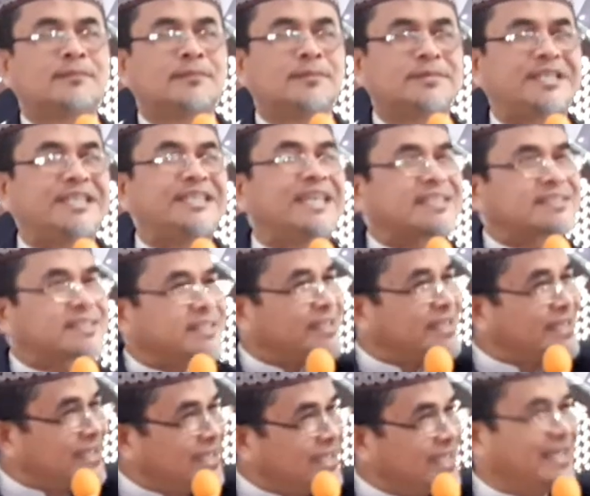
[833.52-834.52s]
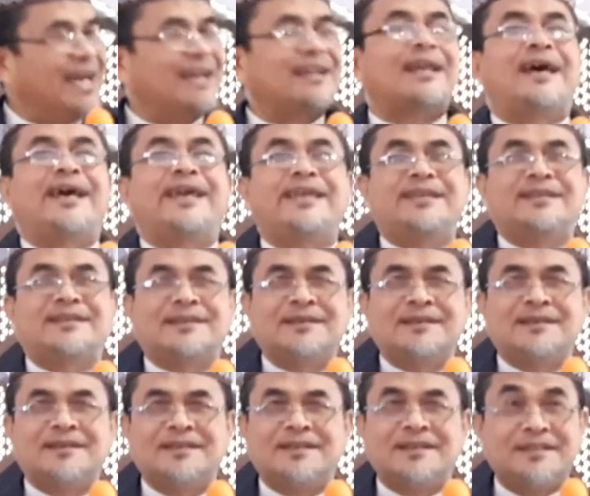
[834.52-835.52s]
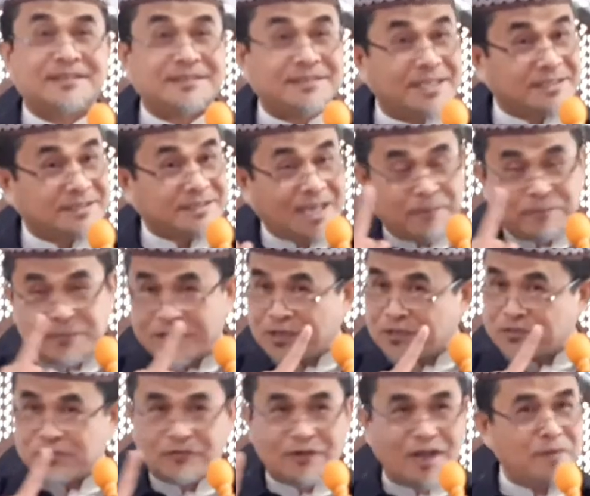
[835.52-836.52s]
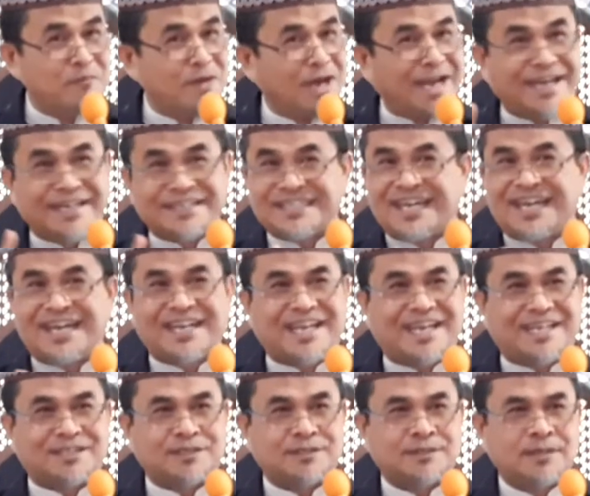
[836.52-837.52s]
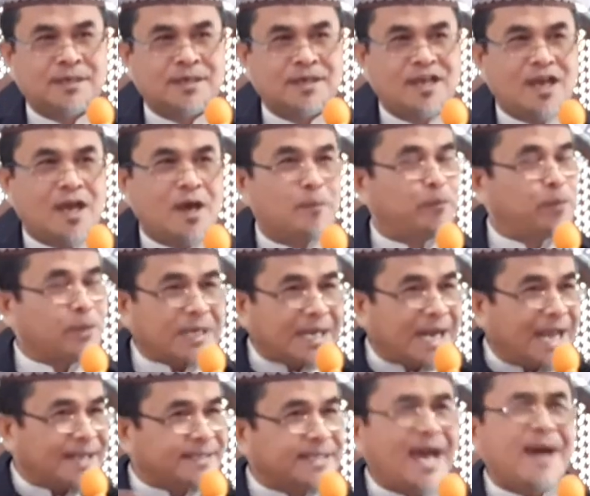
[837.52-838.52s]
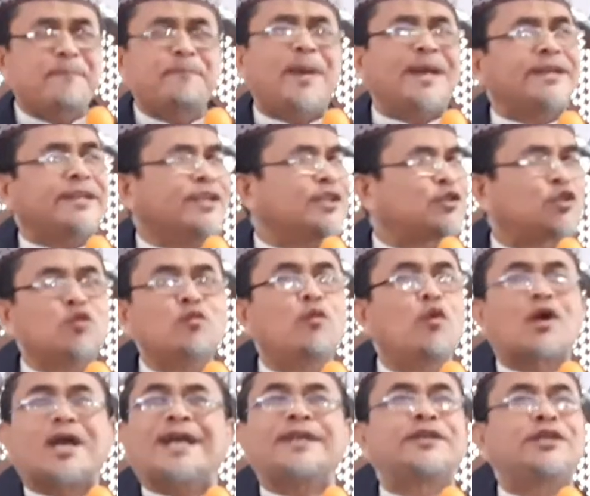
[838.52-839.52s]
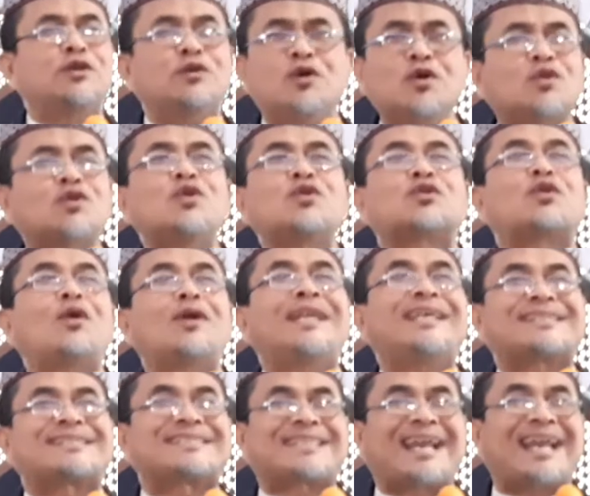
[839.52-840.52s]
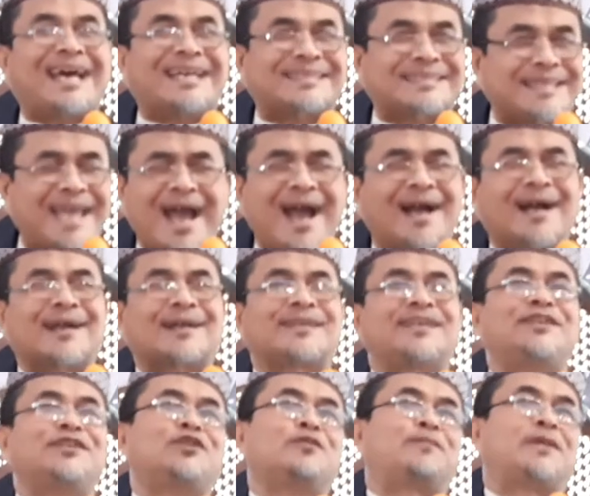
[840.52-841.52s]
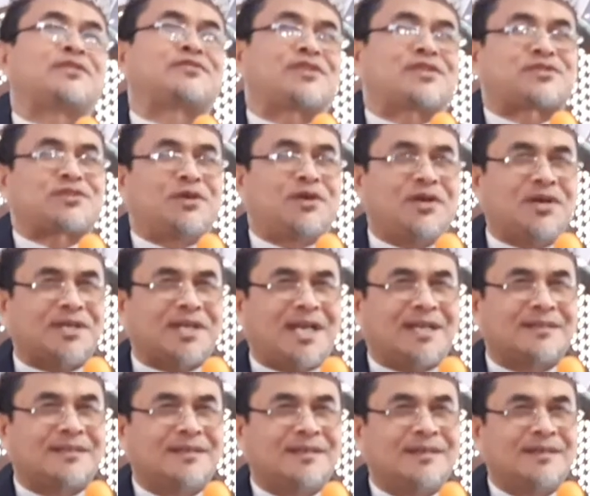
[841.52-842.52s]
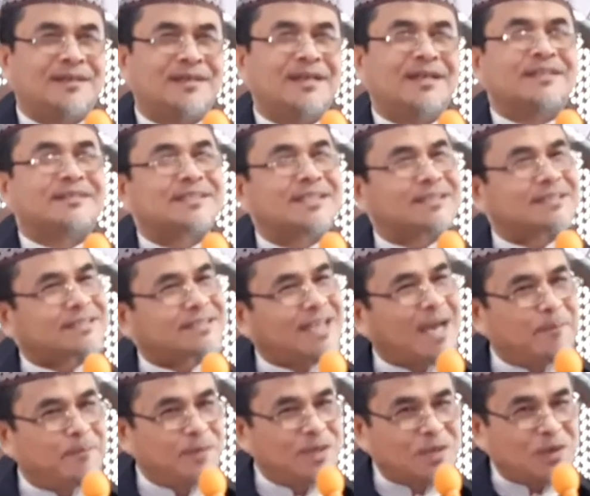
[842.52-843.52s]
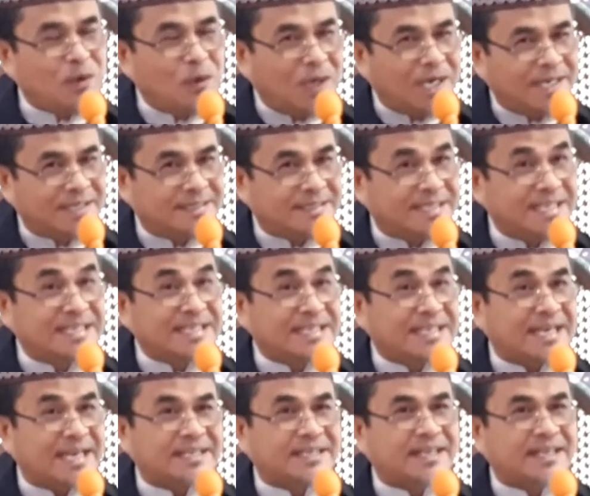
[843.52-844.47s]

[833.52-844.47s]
tidak setinggi yang lain tetapi Rasulullah mengatakan, peradaban itu bukan diukur oleh strata kehidupan seseorang, tetapi oleh tingkat